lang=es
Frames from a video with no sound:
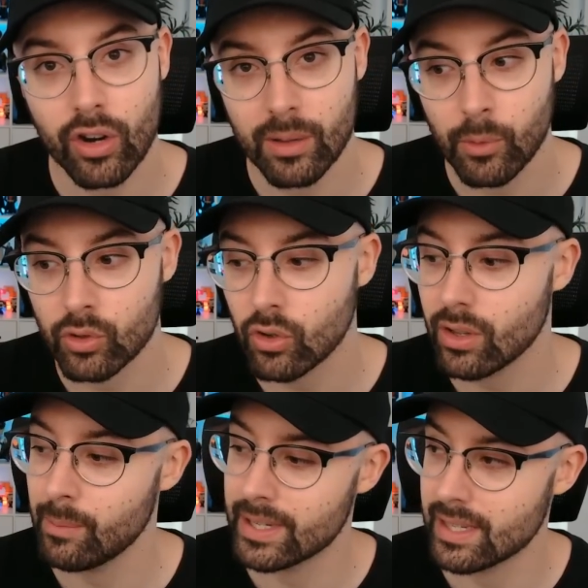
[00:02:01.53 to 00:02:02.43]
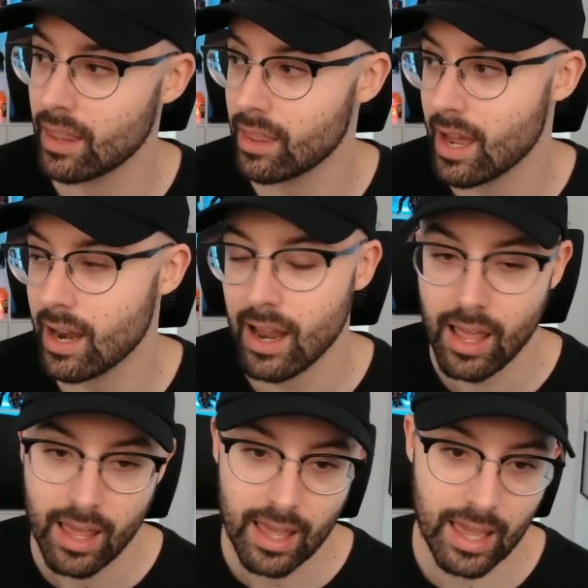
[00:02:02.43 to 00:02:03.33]
remoto y presencial
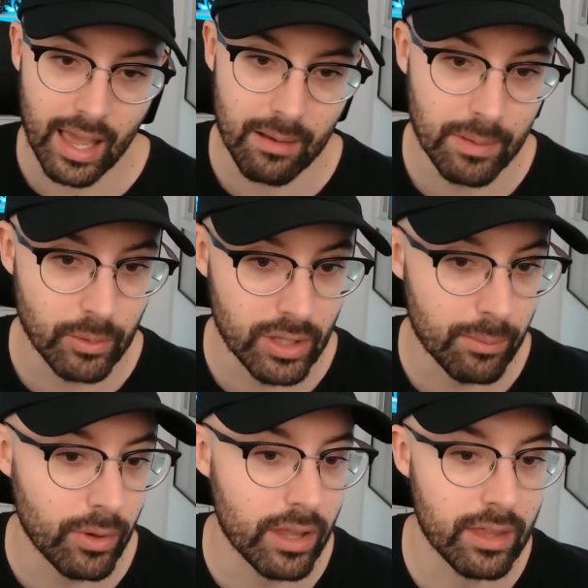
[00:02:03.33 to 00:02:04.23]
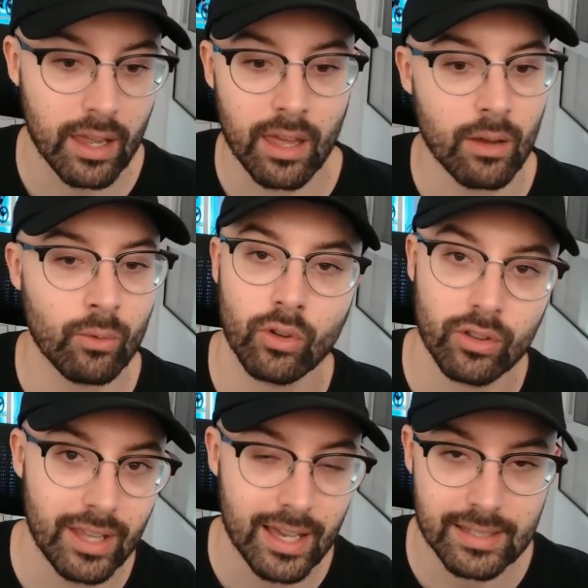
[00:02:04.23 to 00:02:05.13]
al mismo tiempo, decir, que unos
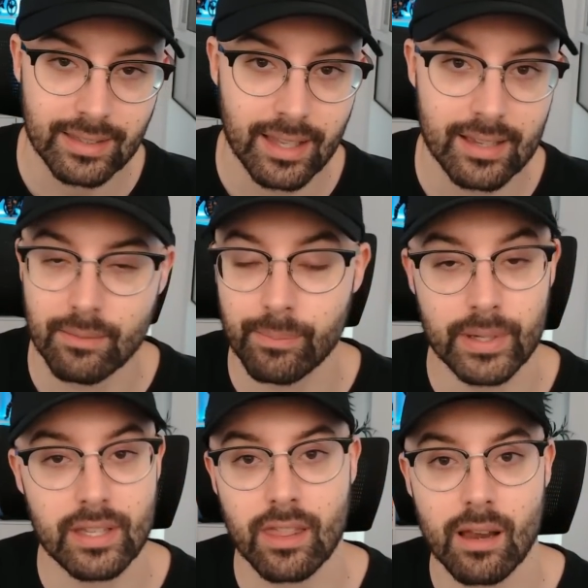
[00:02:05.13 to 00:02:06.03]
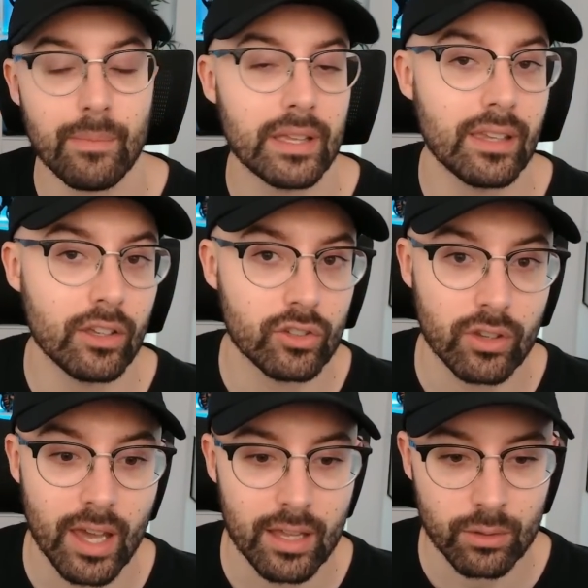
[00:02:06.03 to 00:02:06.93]
días estás presencialmente y otros
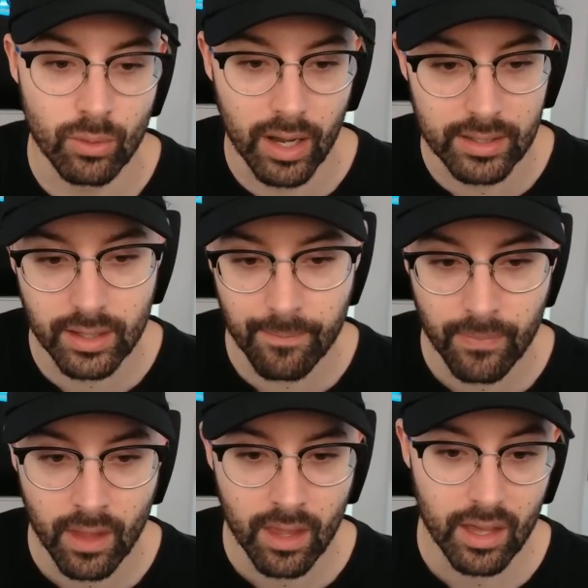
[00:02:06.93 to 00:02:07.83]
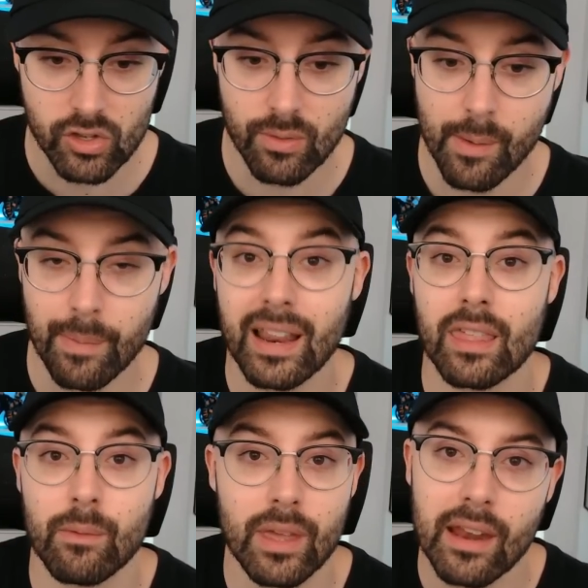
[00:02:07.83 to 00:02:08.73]
días en tu casa. Eso me
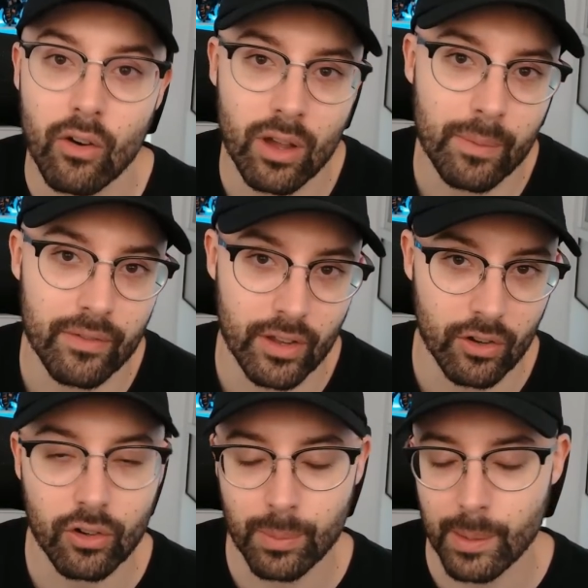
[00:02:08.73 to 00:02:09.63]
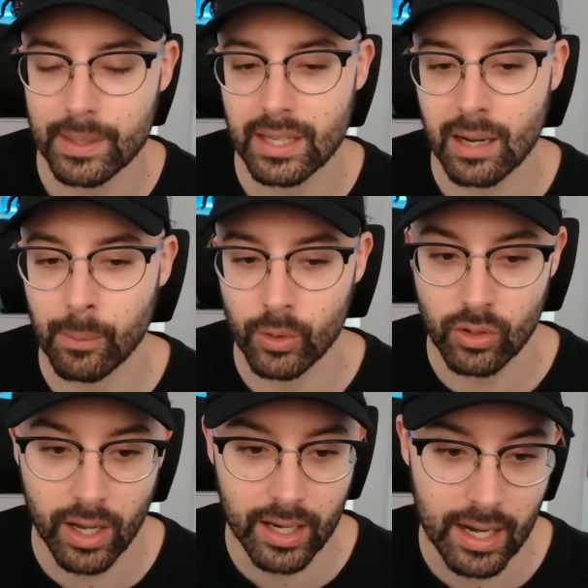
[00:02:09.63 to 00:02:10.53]
parece bien, aunque prefiero obviamente remoto
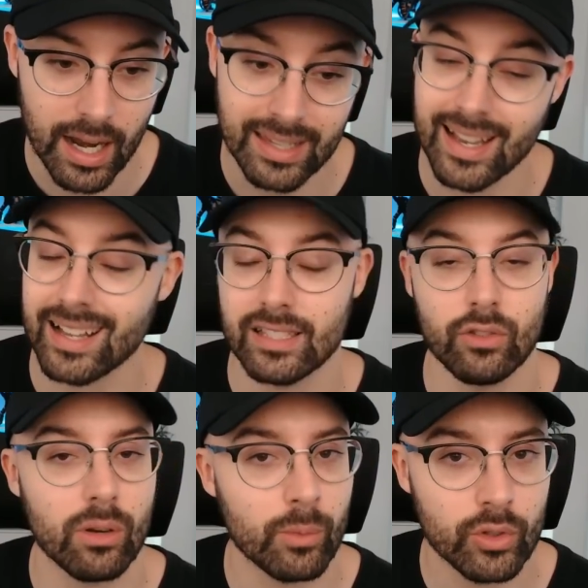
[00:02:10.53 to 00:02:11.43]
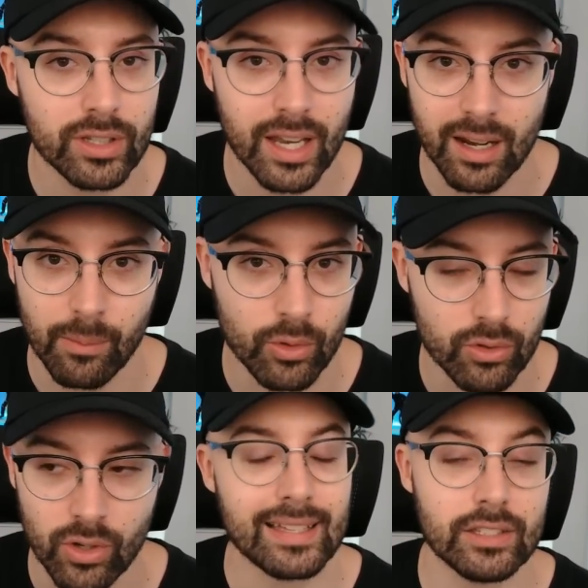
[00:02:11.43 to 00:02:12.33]
en general, ya casi todo el mundo está en
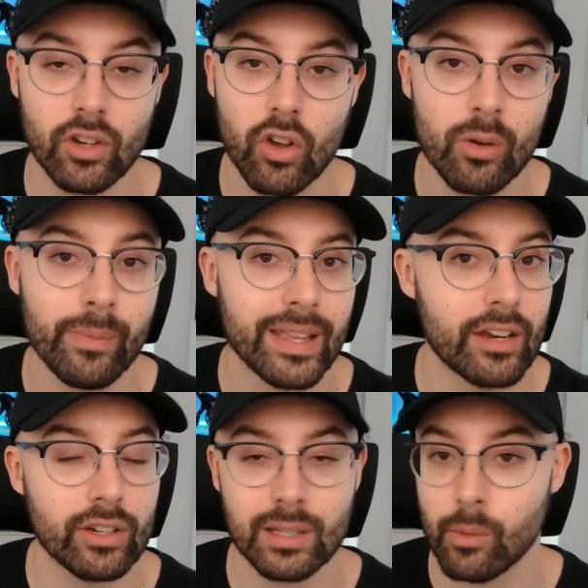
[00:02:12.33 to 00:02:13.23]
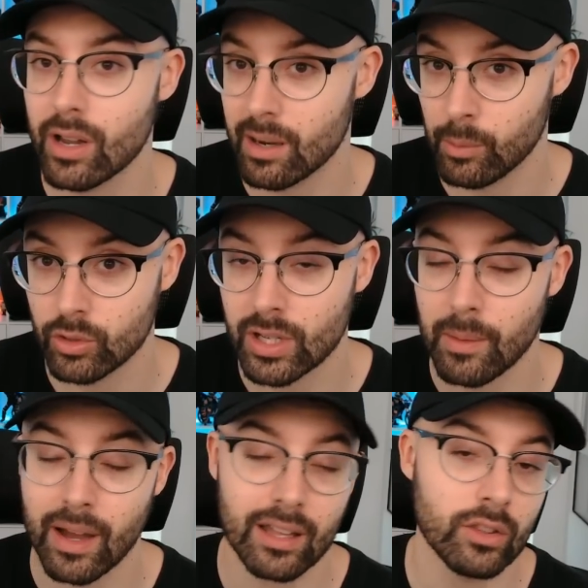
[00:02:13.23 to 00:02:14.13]
remoto, casi todos los compañeros estamos en remoto
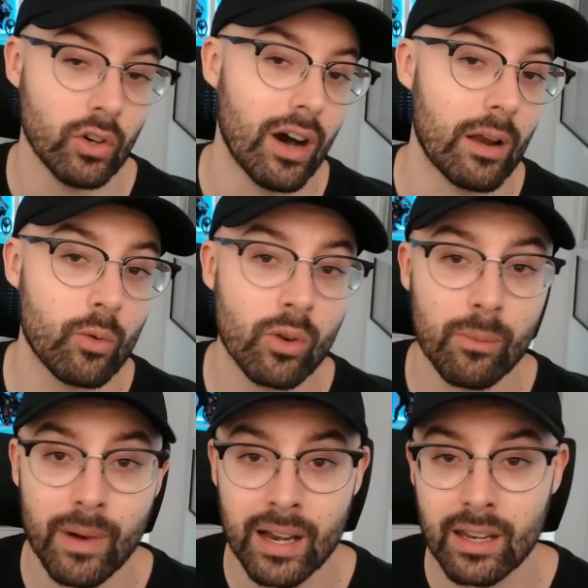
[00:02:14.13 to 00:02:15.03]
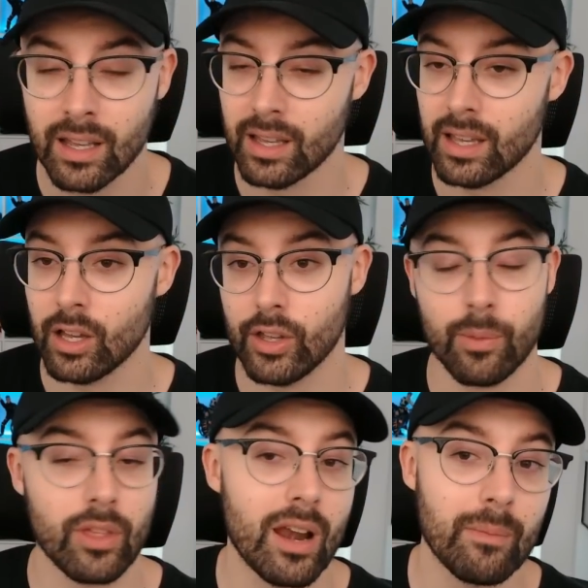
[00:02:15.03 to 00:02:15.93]
trabajando, algunos van y
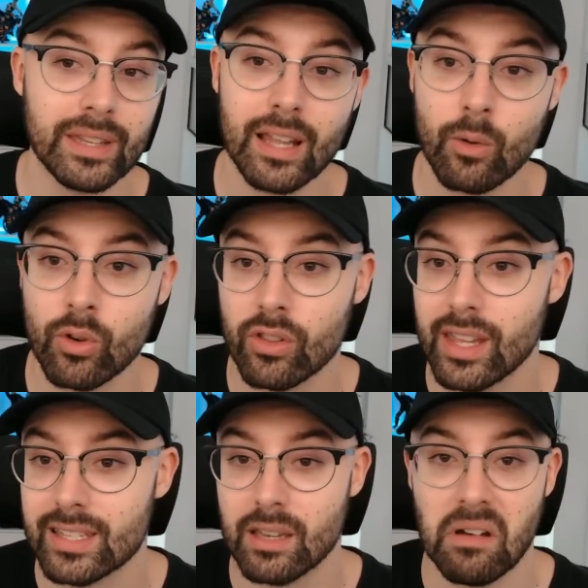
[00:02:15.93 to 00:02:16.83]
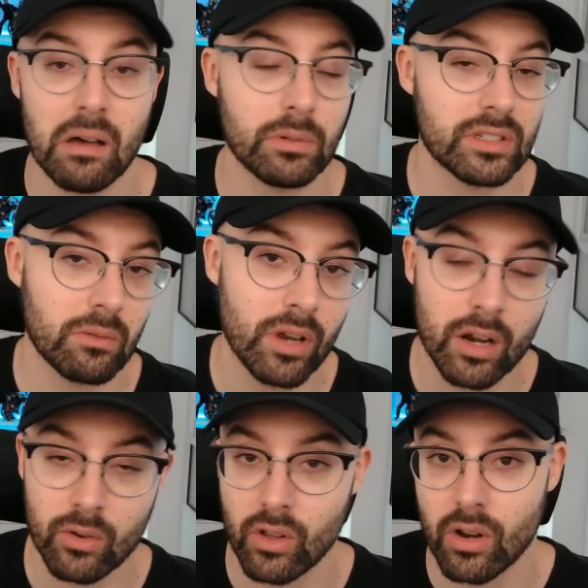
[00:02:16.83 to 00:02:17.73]
opcionalmente algunos días se va, pues alguna
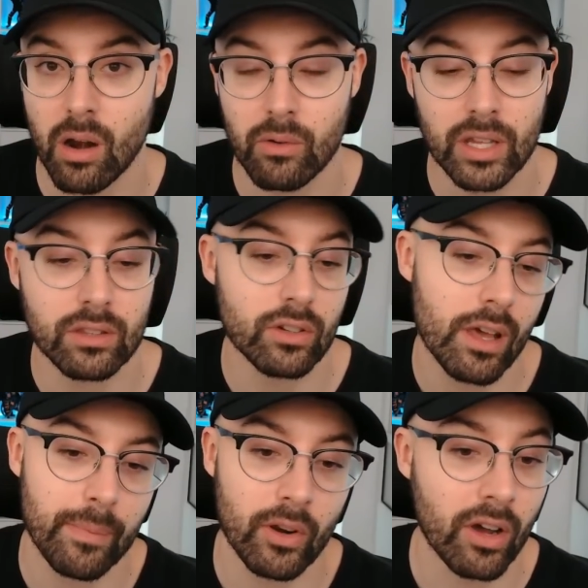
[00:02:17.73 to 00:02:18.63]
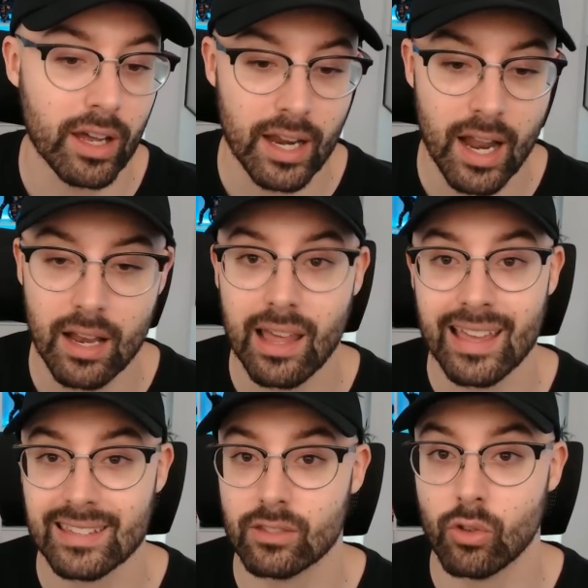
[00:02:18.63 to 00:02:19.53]
reunión, alguna historia, pero en general
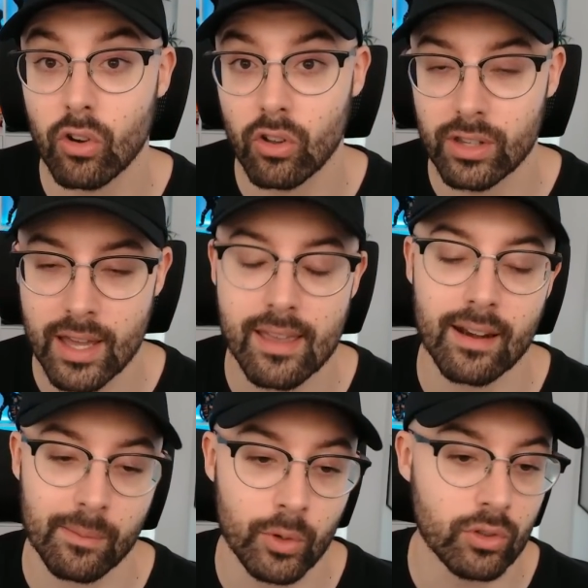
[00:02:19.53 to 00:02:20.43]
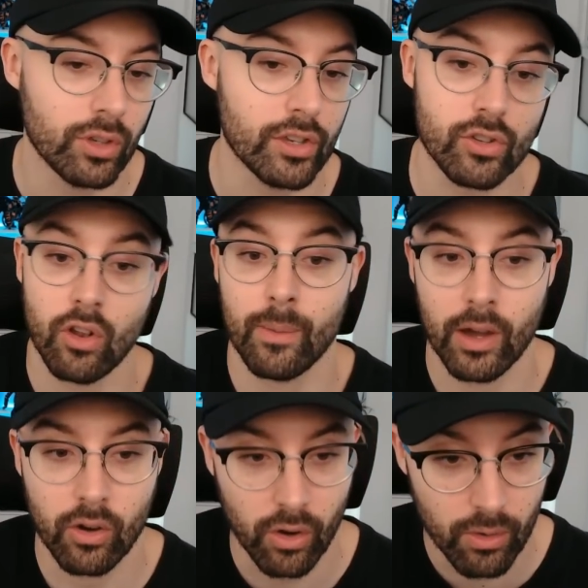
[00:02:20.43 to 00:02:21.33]
es todos los días en remoto y eso es lo
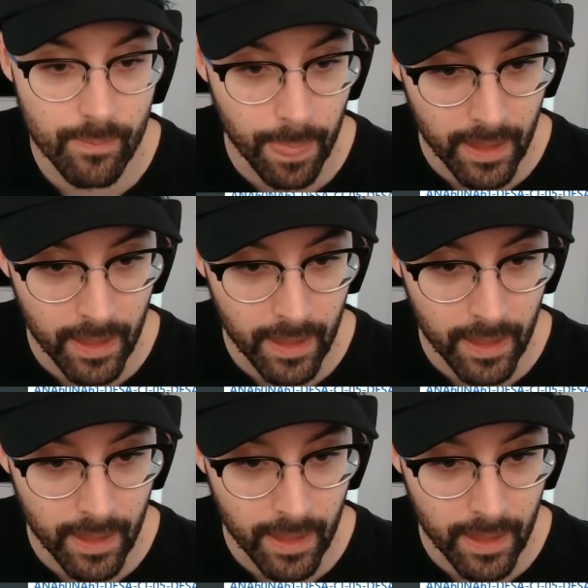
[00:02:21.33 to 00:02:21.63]
mejor, ¿no?